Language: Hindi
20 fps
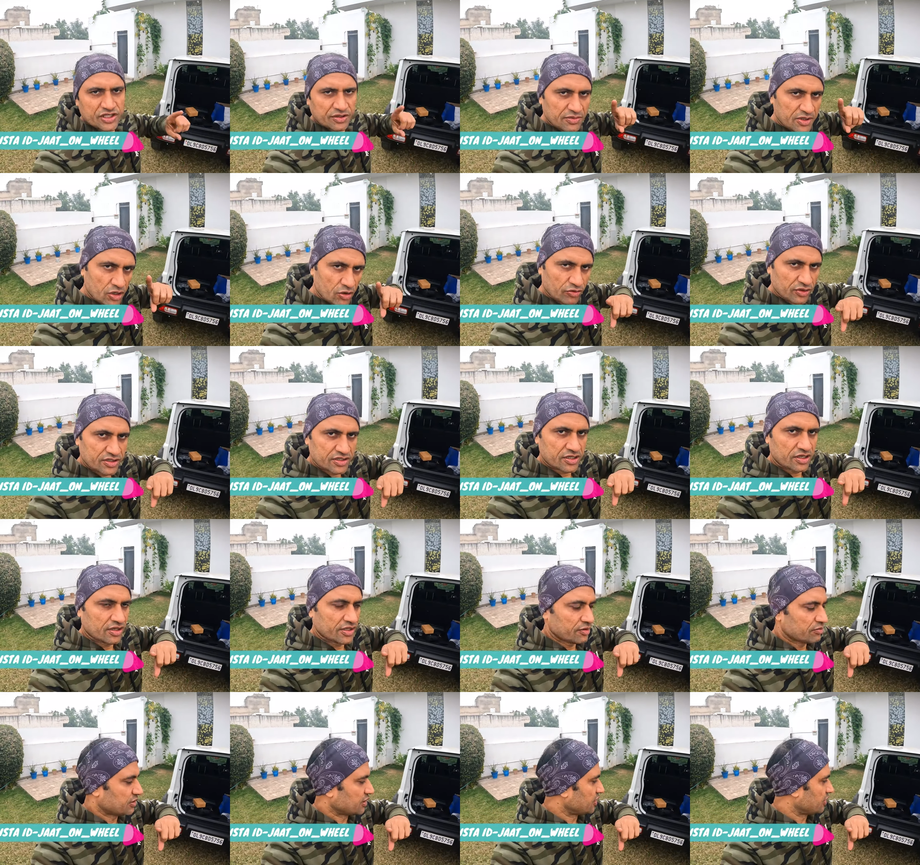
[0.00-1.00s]
जिमनी ऑनर्स के
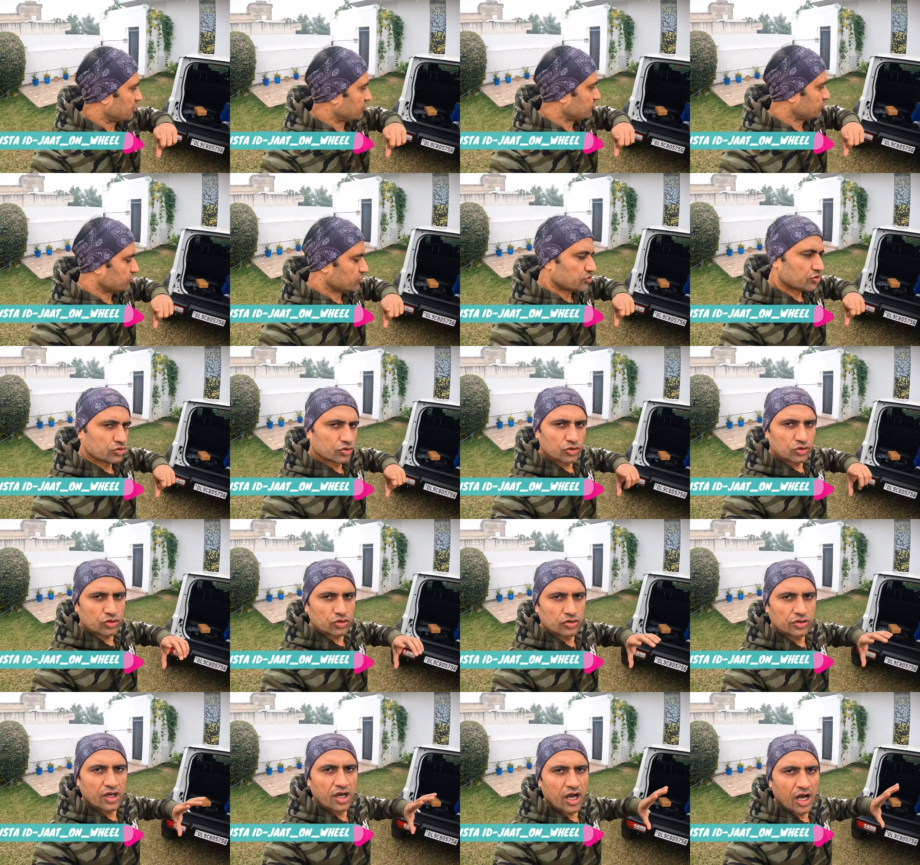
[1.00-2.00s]
लिए बना रहा हूँ
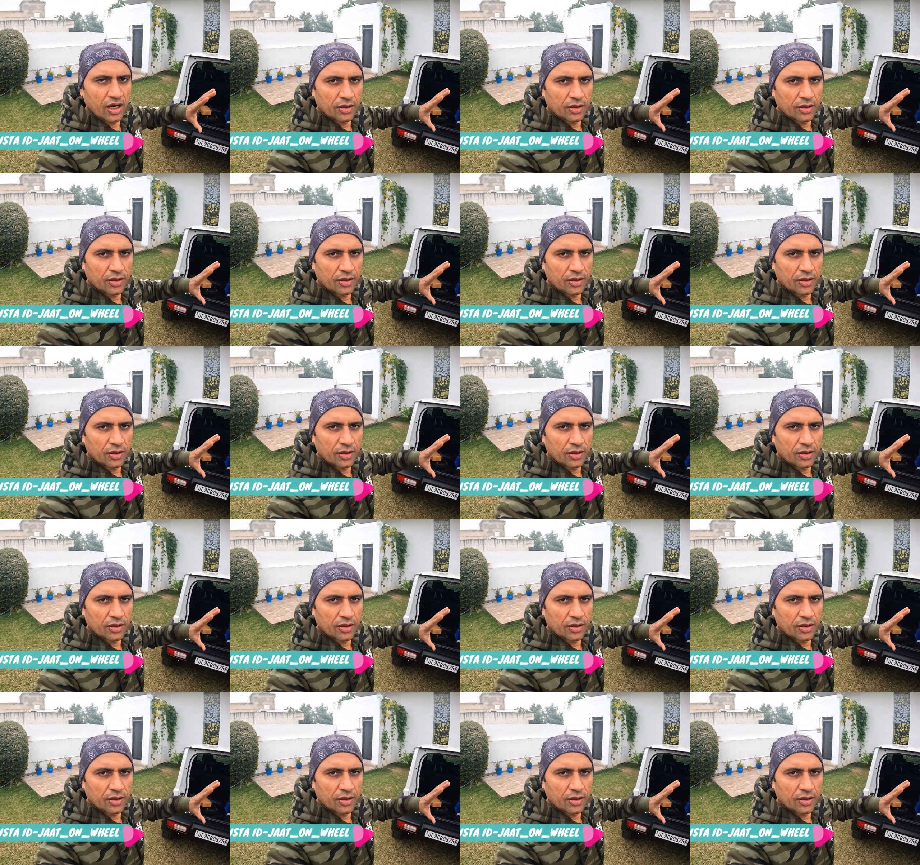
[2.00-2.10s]
तो